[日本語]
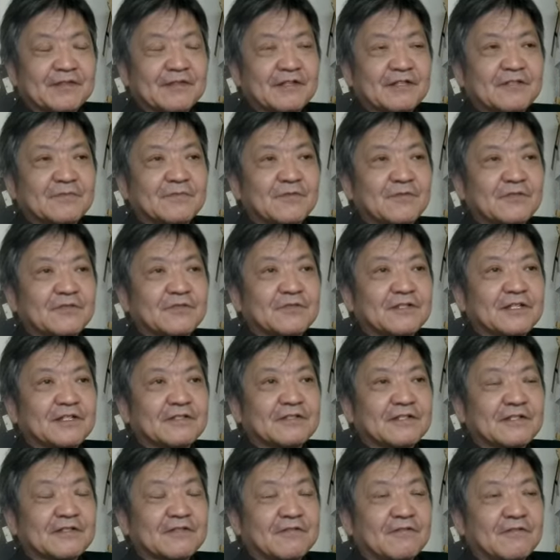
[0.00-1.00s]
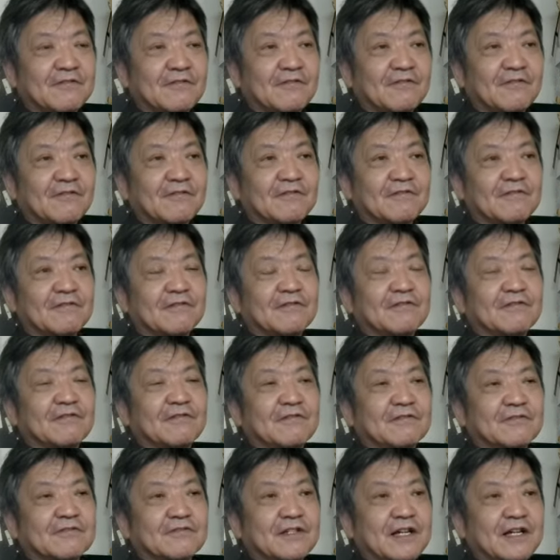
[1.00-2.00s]
いつも言うんですけ
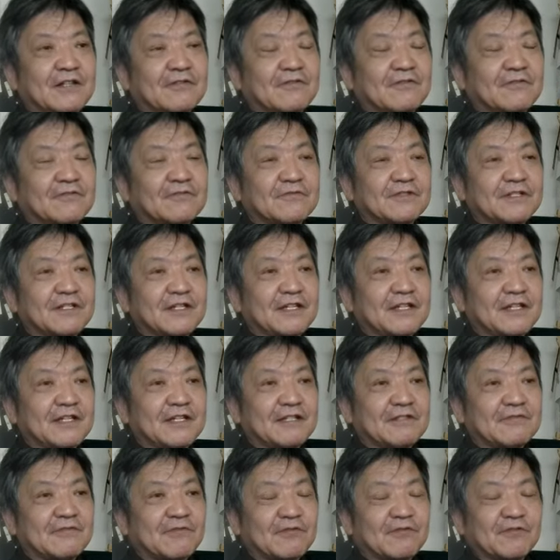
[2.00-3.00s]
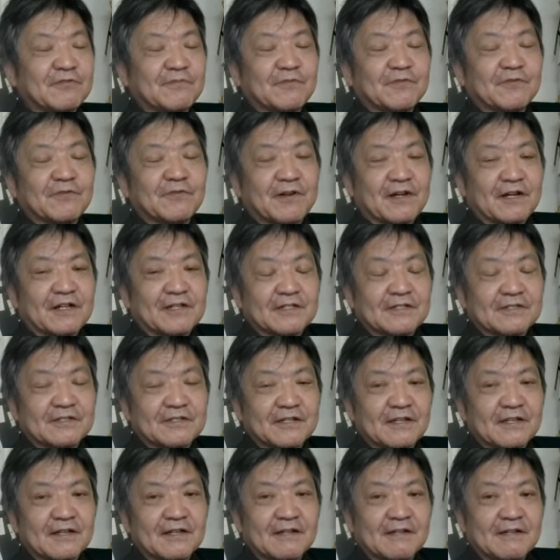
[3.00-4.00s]
ど、あの国というものはで
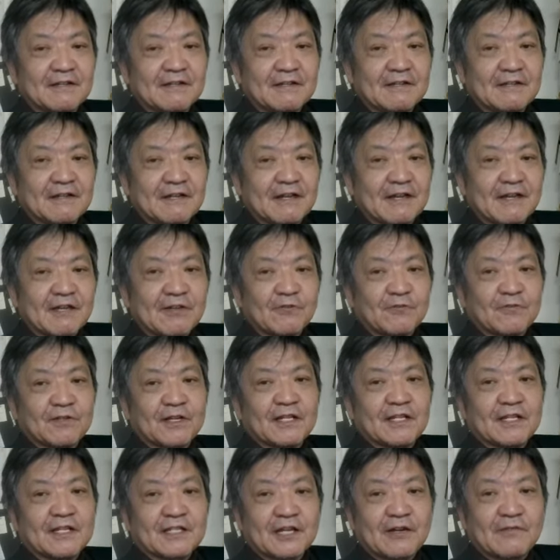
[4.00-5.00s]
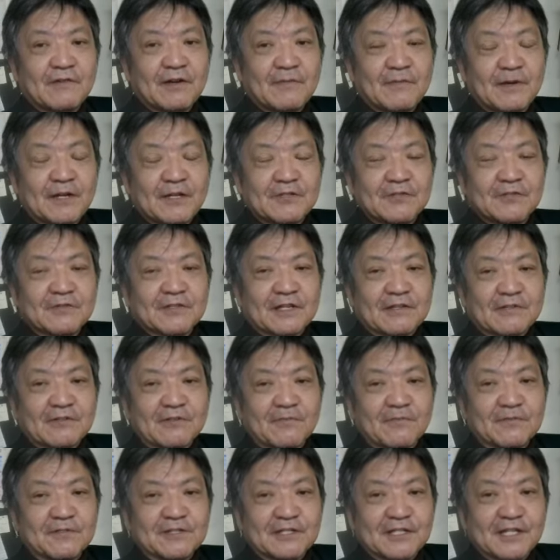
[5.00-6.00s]
すね、えー、巨大なタワーマンションだ
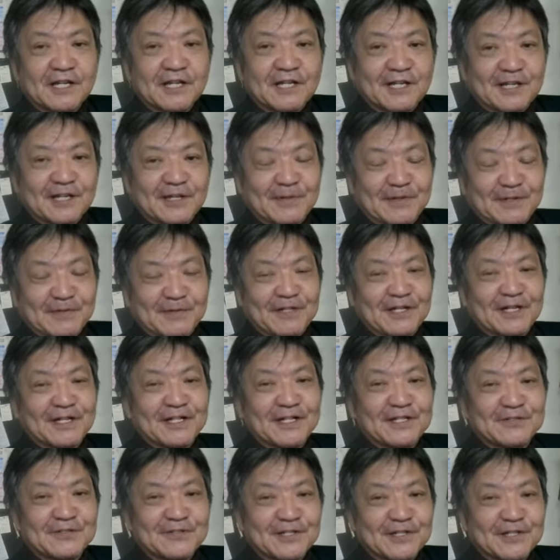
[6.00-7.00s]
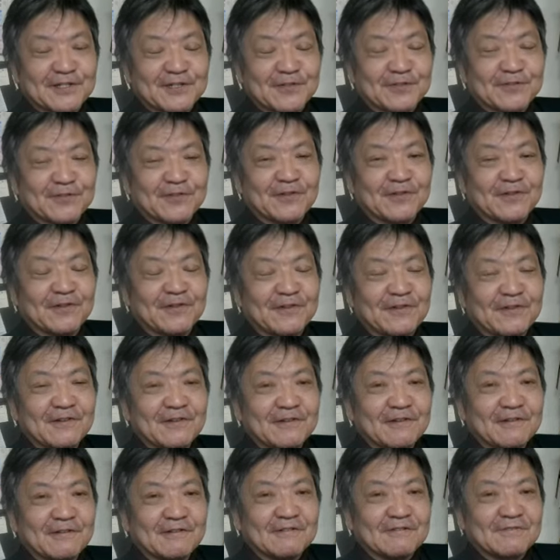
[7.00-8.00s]
と思っていただければ分かりやすいですよと。
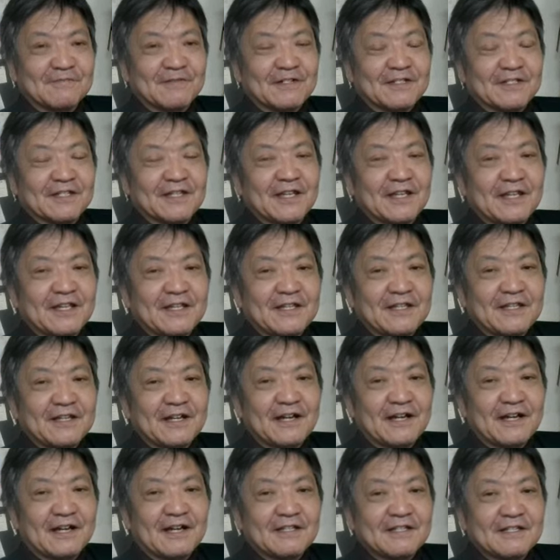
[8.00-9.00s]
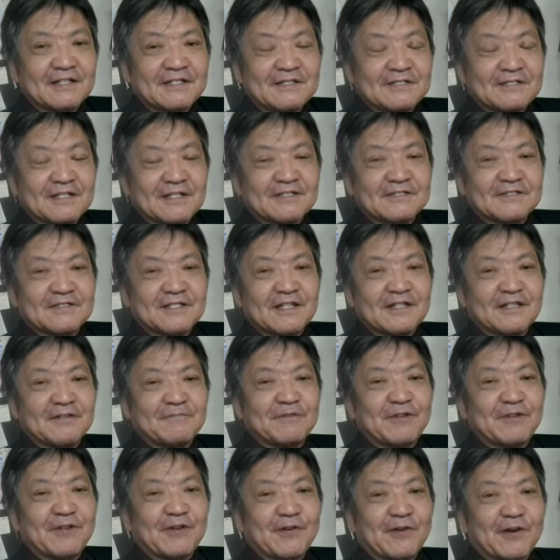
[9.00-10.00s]
つまり全員がですね、常に
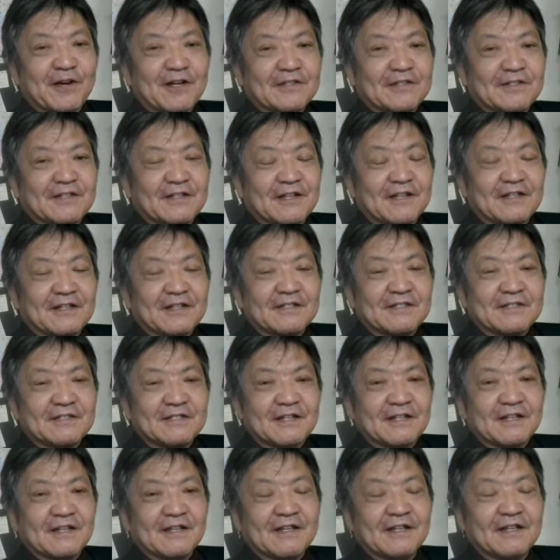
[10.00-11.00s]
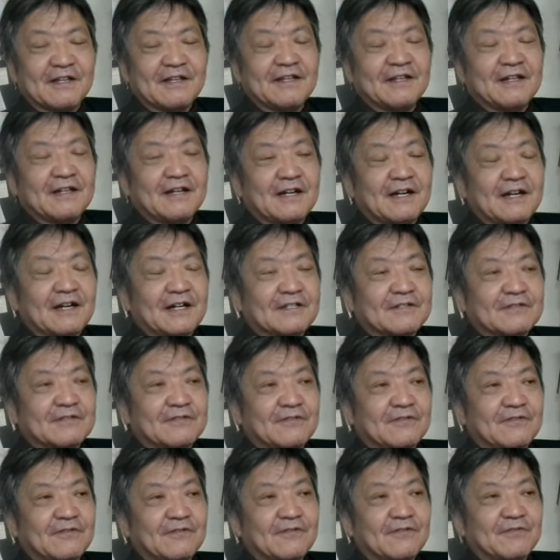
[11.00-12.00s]
見栄を張ってですね、あ
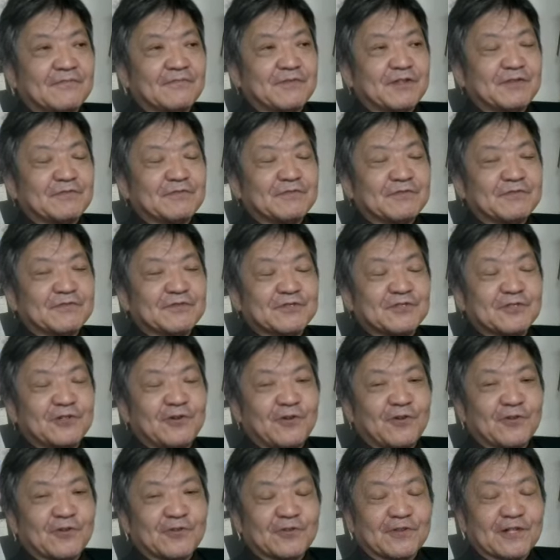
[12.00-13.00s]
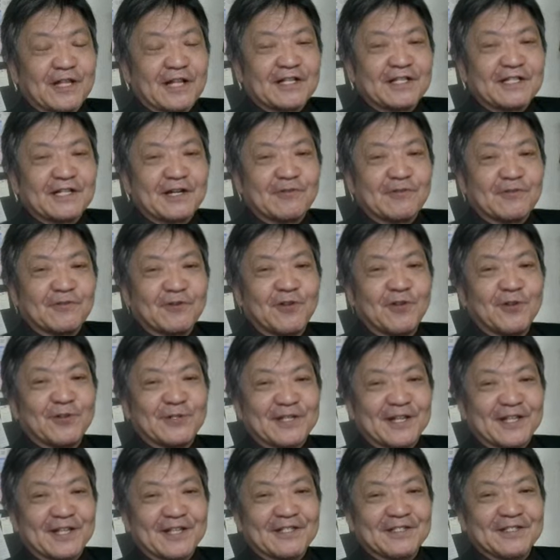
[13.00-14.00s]
の、身分不相応の何かを望
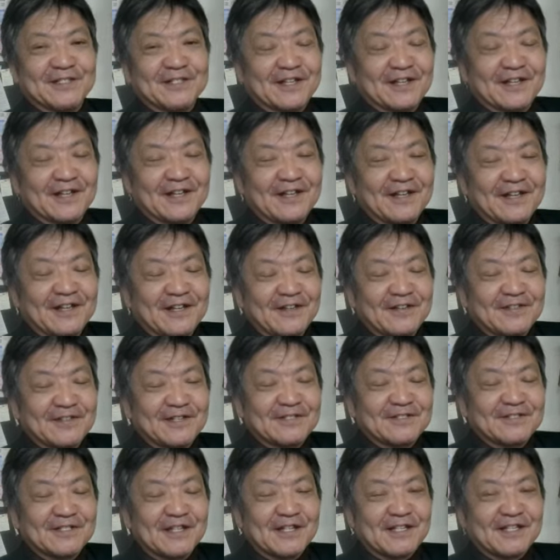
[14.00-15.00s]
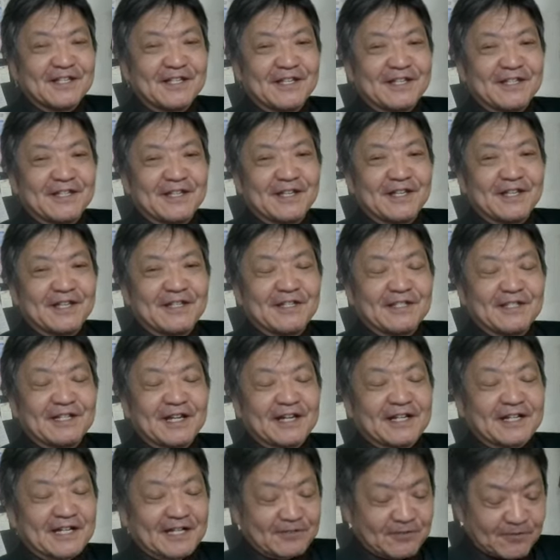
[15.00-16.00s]
んでですね、で常に
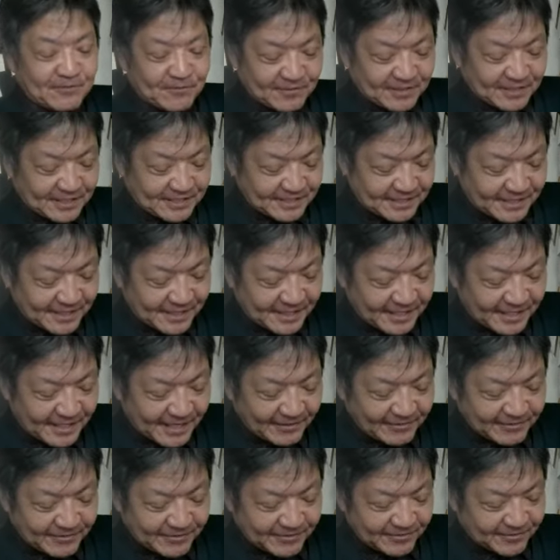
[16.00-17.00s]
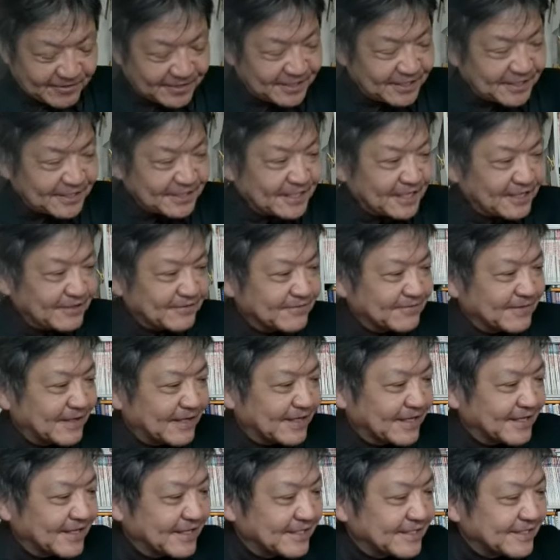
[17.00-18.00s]
誰かとのですね、ヒエラルキーを気にしている
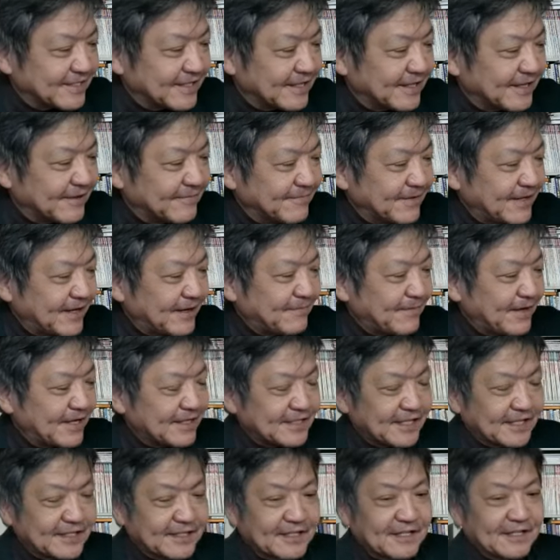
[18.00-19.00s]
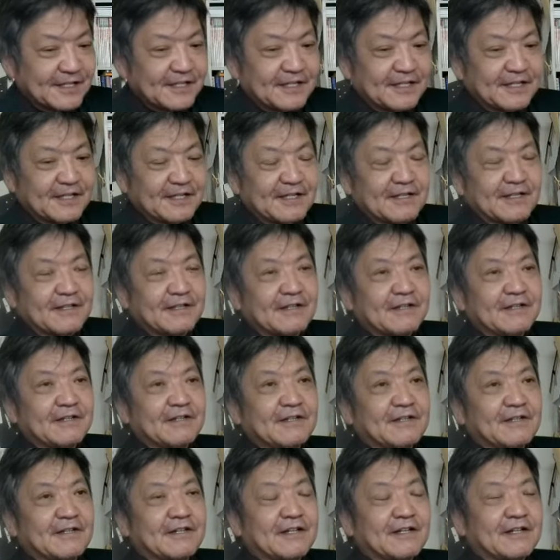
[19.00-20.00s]
わけでして、まあ、まさに、
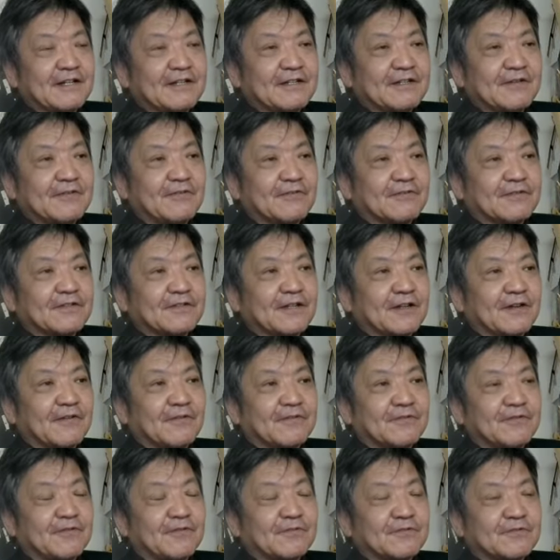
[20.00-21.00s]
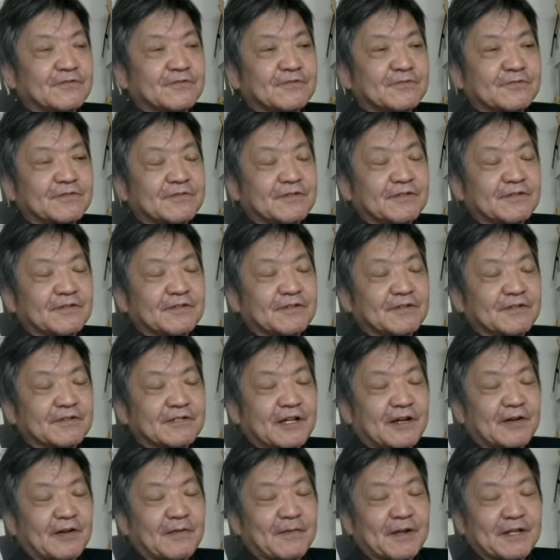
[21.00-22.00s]
えー、日本で、日本の
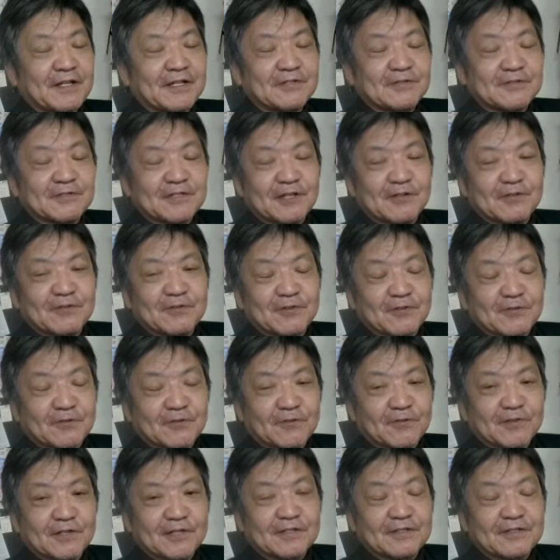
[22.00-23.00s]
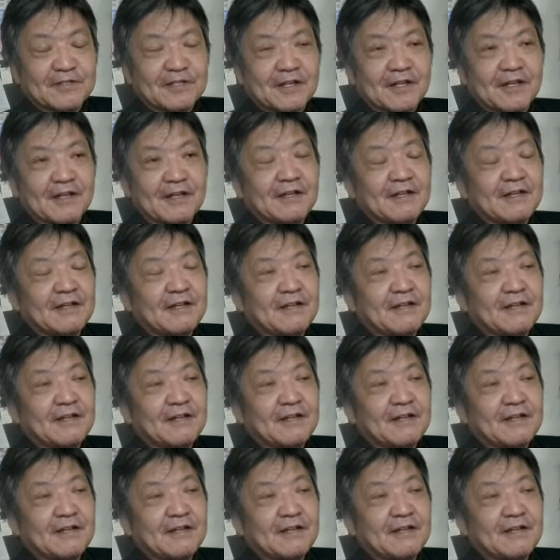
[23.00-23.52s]
タワマンに住んでる人のですね、